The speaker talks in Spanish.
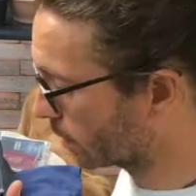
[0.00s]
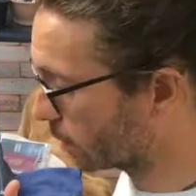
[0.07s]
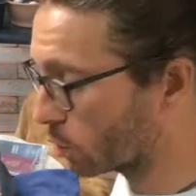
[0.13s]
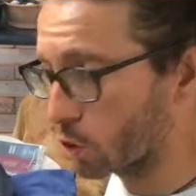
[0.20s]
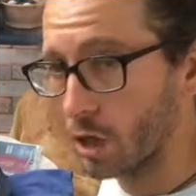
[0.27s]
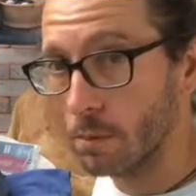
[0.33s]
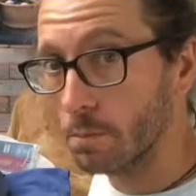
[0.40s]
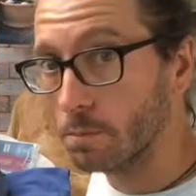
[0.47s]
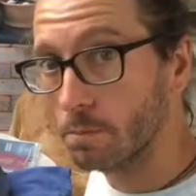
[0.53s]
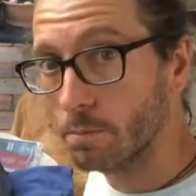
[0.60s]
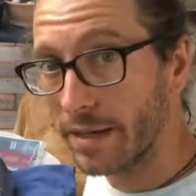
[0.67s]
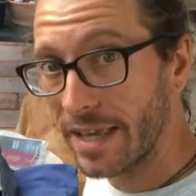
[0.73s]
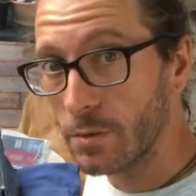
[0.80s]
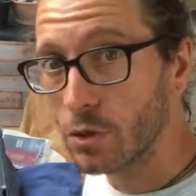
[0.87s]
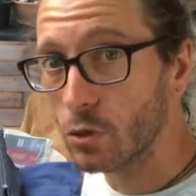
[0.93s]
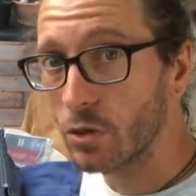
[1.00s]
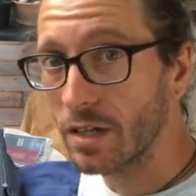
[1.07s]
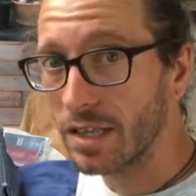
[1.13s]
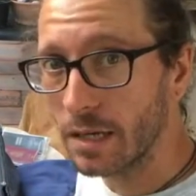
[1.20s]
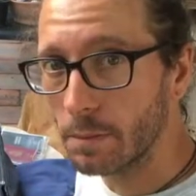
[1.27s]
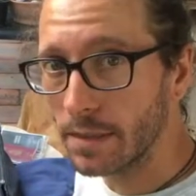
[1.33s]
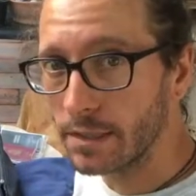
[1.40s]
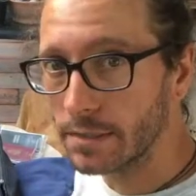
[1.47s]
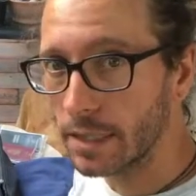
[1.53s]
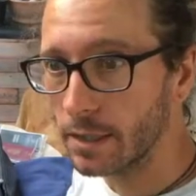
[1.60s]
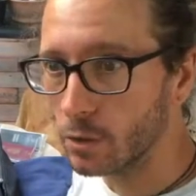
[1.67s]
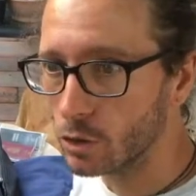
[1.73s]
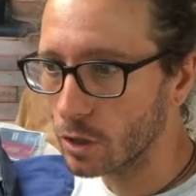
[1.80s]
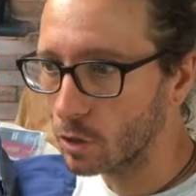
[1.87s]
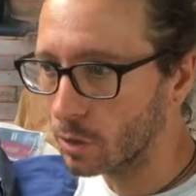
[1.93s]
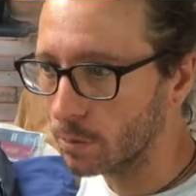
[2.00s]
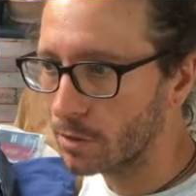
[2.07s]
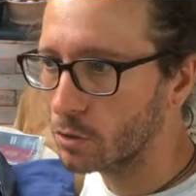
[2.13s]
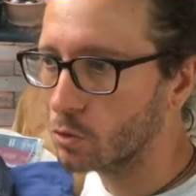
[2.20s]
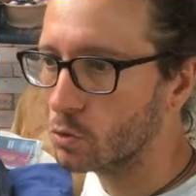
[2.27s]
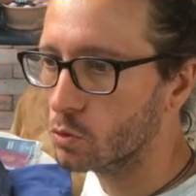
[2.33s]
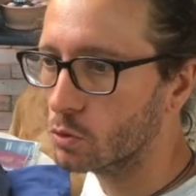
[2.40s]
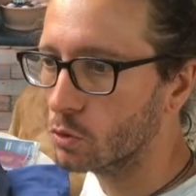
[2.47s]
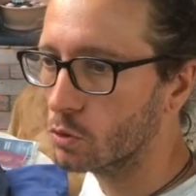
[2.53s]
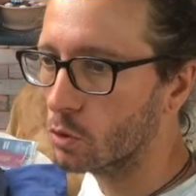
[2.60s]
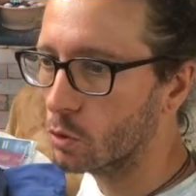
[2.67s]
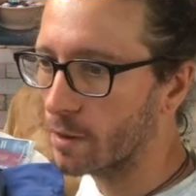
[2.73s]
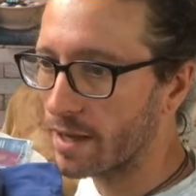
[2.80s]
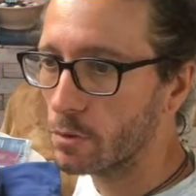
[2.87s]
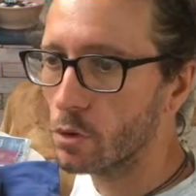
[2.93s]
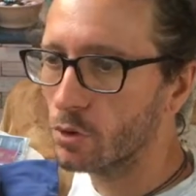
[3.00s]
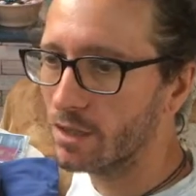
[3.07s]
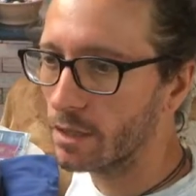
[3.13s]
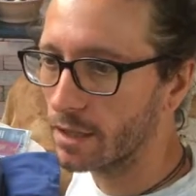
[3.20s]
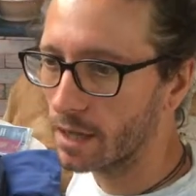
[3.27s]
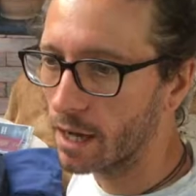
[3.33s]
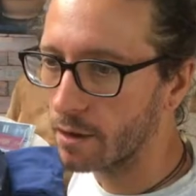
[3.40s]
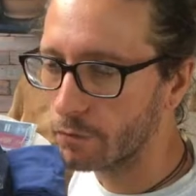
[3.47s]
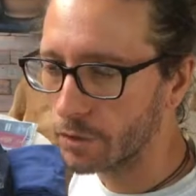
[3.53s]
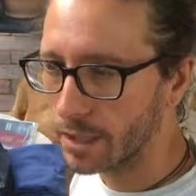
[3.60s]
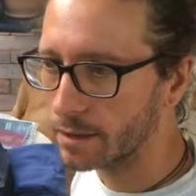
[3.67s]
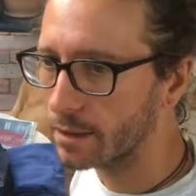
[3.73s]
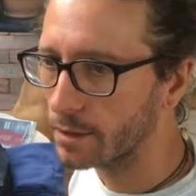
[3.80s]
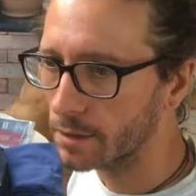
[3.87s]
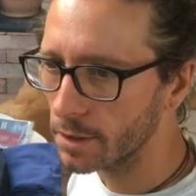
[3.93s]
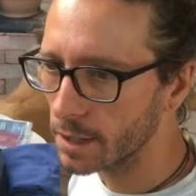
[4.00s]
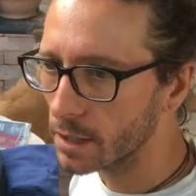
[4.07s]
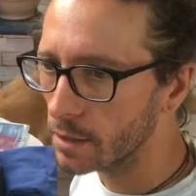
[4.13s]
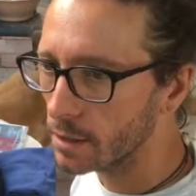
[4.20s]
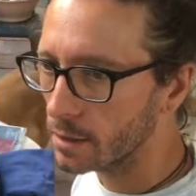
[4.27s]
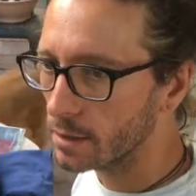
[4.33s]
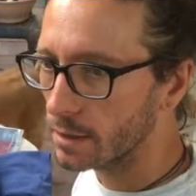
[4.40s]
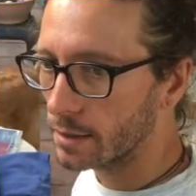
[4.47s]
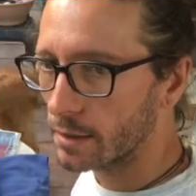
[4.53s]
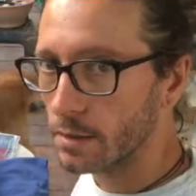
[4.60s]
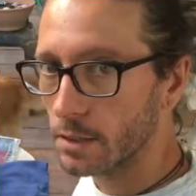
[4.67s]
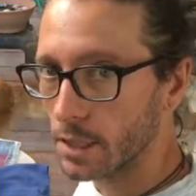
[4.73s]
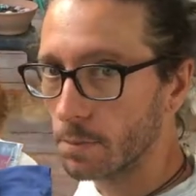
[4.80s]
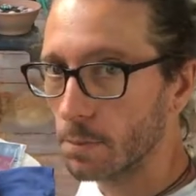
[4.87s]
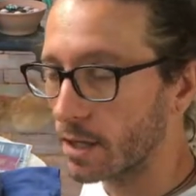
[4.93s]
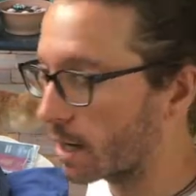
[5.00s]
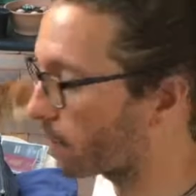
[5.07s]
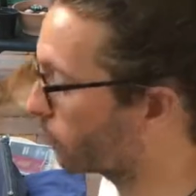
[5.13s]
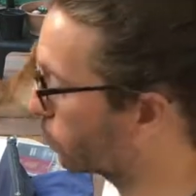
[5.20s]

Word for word: Y lo que vayamos a utilizar más tarde, o sea, lo que menos uso o vayamos a utilizar al final del día, siempre ir al